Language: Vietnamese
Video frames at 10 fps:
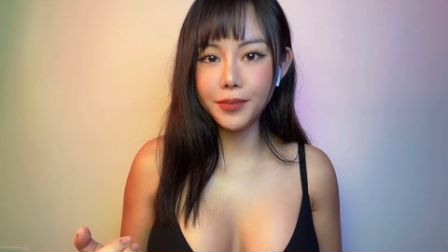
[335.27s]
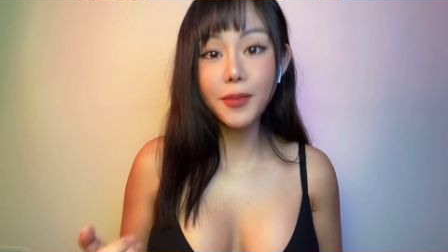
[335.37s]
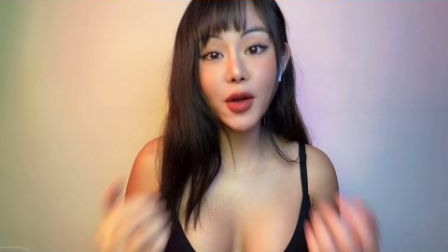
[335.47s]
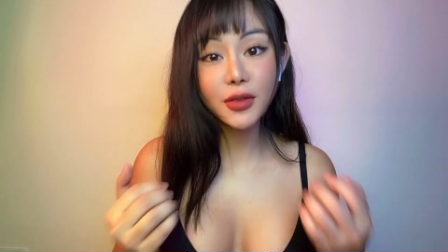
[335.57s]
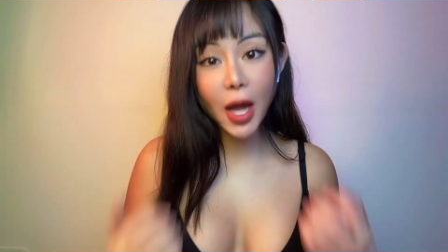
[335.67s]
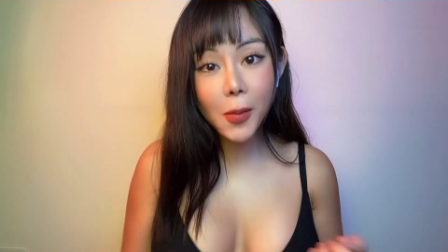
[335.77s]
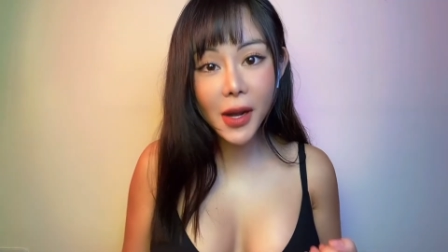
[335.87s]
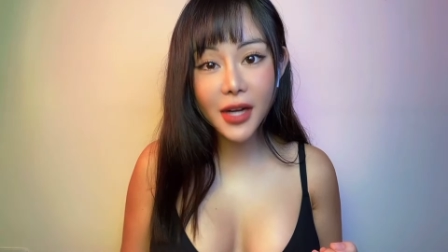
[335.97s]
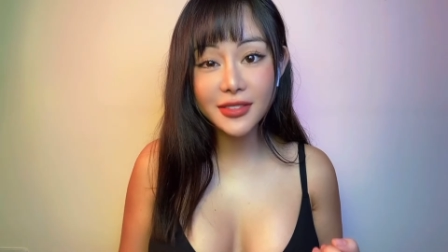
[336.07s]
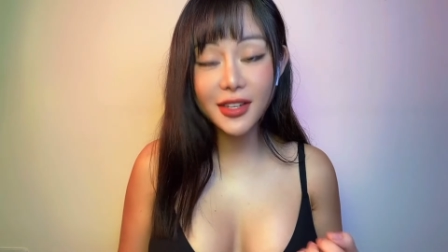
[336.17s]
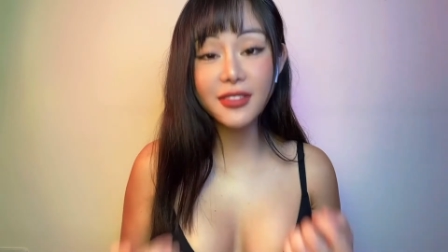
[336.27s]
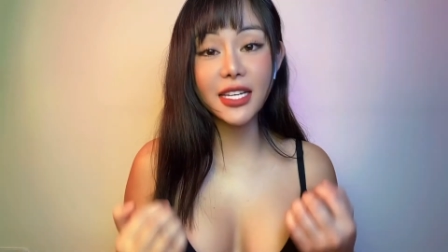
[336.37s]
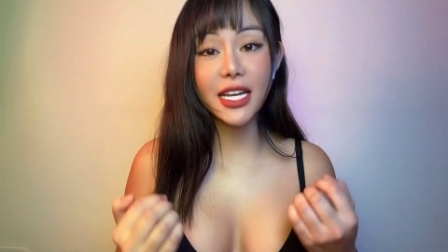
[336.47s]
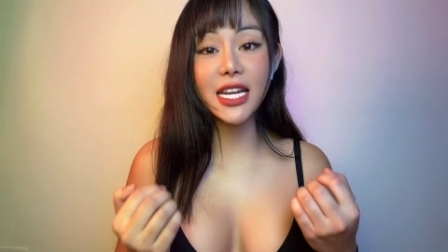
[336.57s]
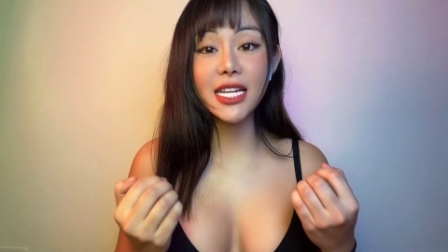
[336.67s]
botox á, nó
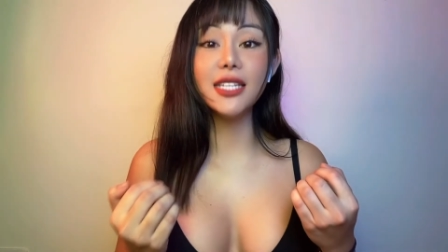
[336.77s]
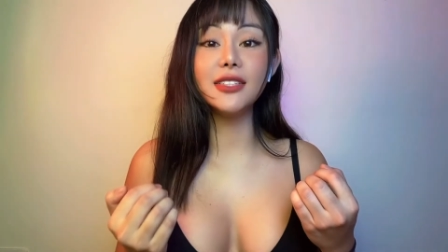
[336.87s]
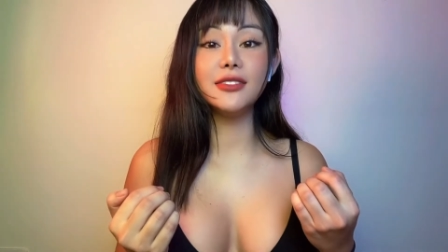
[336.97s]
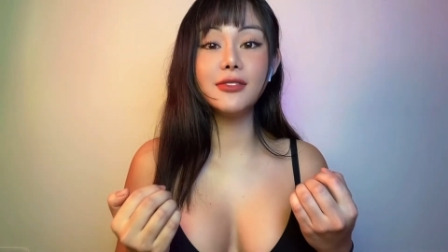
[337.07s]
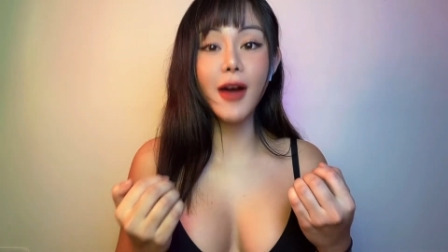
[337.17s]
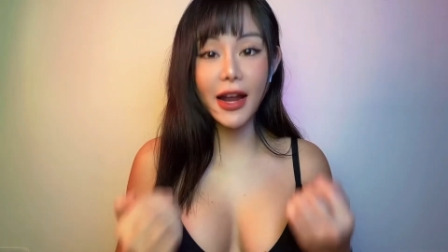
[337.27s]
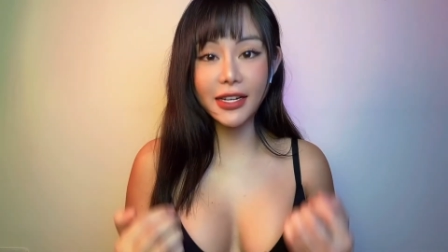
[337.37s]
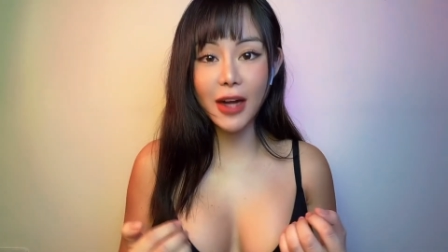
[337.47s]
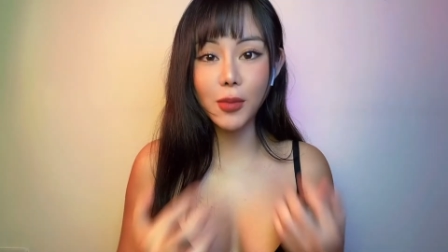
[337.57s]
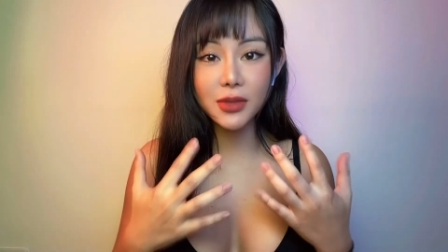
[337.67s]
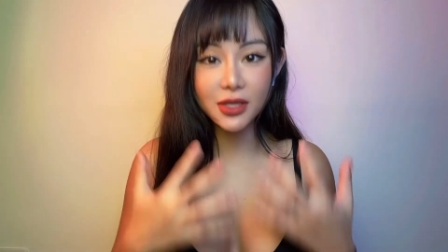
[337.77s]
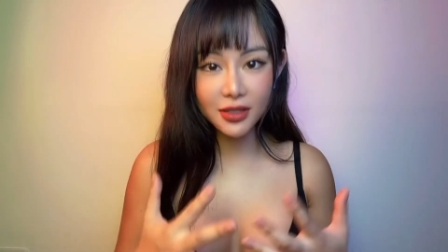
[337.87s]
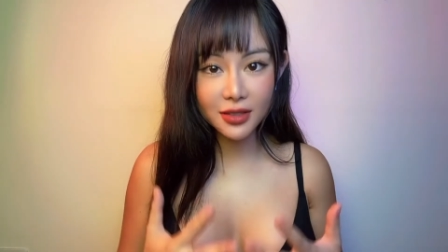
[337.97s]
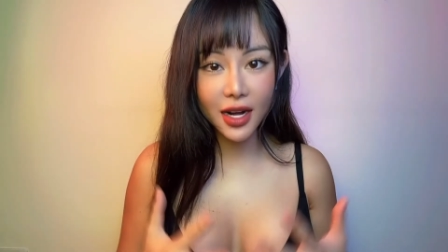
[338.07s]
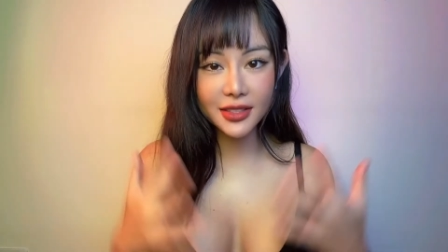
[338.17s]
chỉ hoạt động
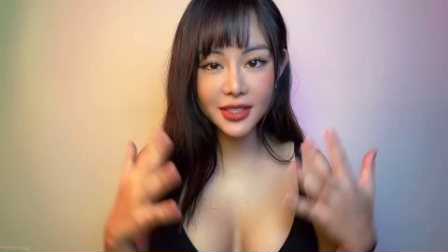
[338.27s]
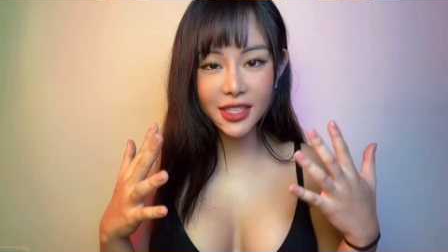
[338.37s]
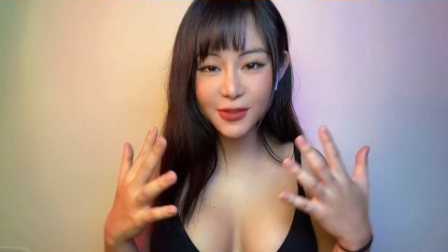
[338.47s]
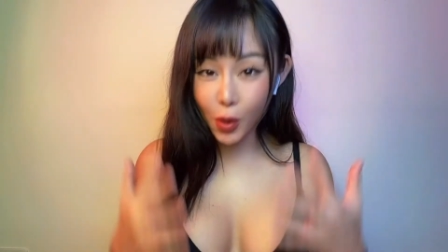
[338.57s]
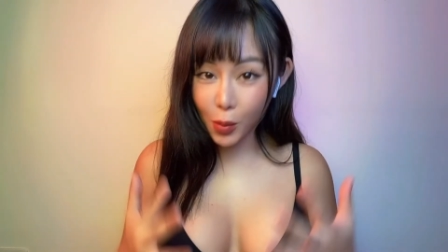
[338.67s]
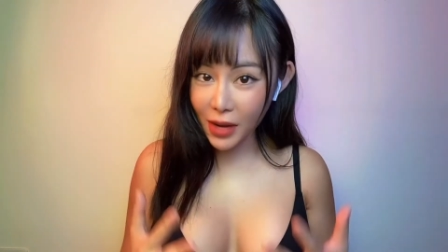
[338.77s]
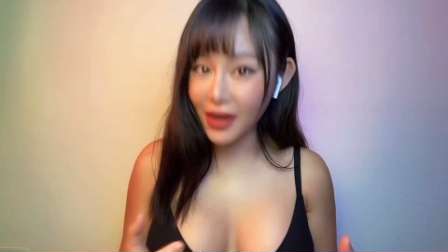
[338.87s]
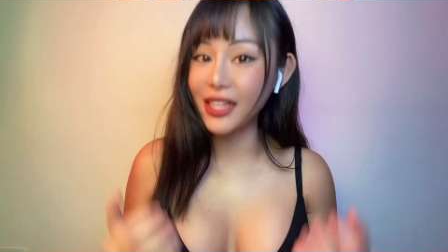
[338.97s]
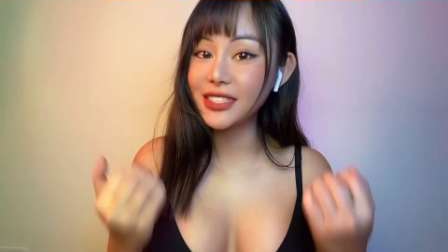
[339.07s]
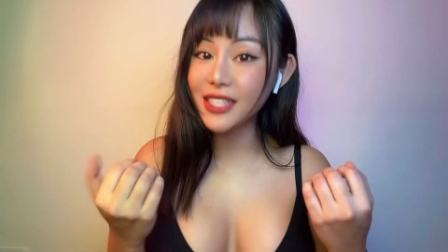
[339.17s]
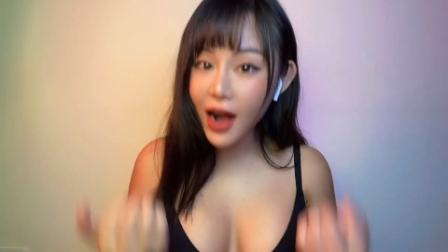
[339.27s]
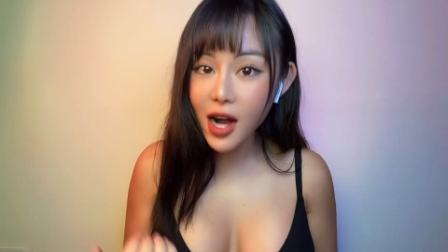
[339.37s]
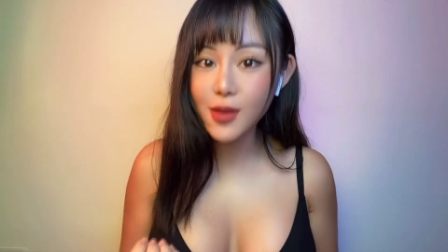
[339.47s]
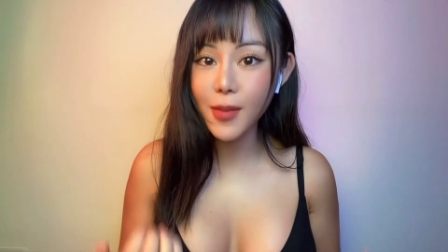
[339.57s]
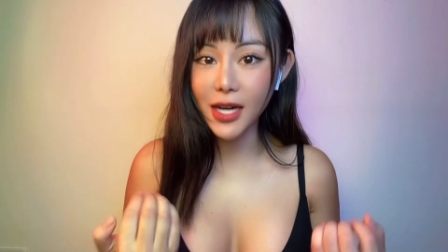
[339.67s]
được ở những cái vùng nào là
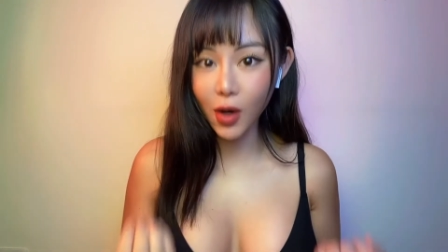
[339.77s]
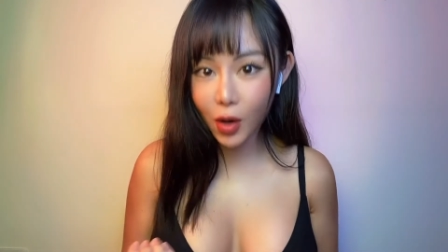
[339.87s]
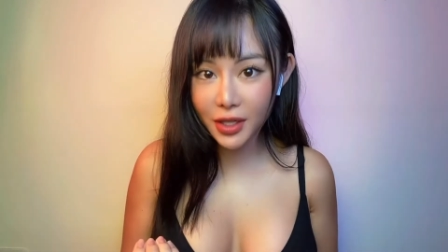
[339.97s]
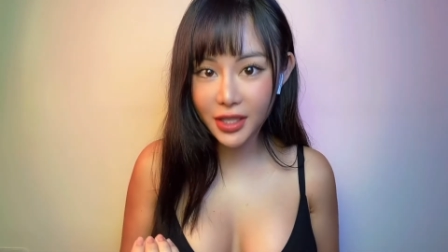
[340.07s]
cơ mà thôi